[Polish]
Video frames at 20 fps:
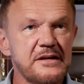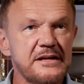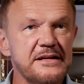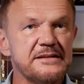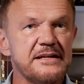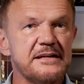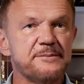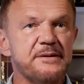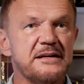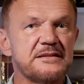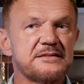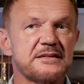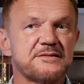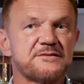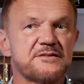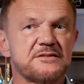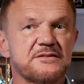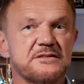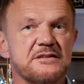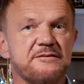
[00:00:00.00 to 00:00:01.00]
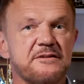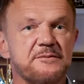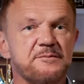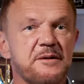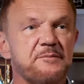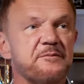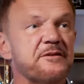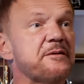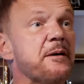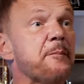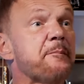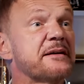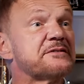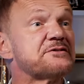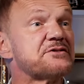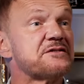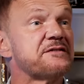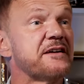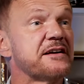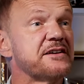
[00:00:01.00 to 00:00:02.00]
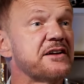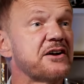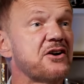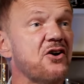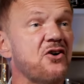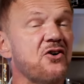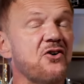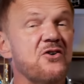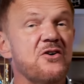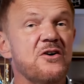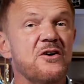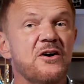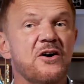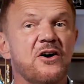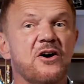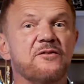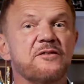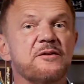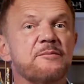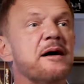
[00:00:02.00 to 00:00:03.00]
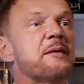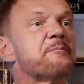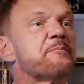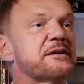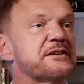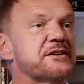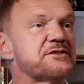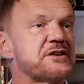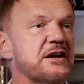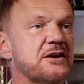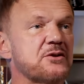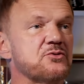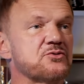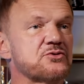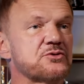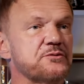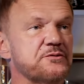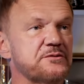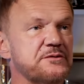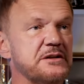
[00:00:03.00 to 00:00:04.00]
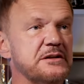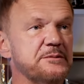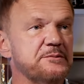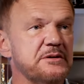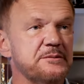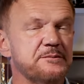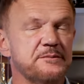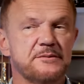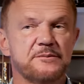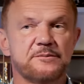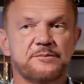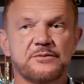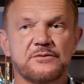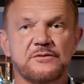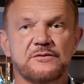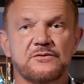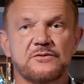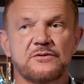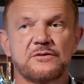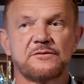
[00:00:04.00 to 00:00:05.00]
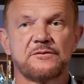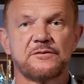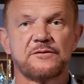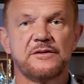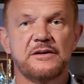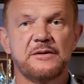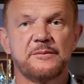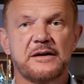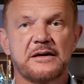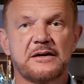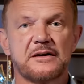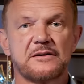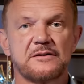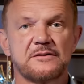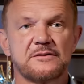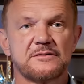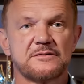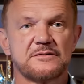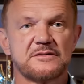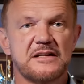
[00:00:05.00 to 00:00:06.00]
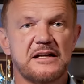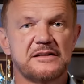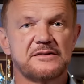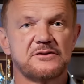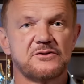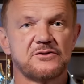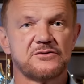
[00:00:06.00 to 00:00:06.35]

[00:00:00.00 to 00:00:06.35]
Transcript: I ten pan zawsze zostawał Ja mówię, ma pan coś fajnego? On mi mam panie Czarkusz. Wtedy byłem po dwóch filmach znany